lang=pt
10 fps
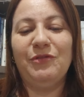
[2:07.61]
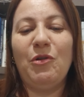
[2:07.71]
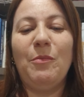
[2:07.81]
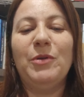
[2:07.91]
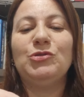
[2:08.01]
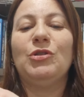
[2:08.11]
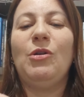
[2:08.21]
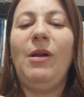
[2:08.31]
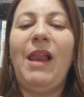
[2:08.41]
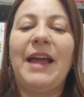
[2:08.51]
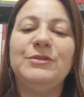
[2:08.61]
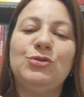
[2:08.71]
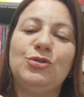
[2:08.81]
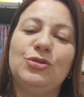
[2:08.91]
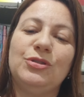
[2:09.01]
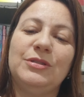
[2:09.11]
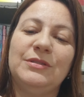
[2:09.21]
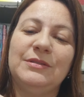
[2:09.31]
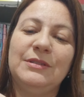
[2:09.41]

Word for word: eu vou comer o chocolate.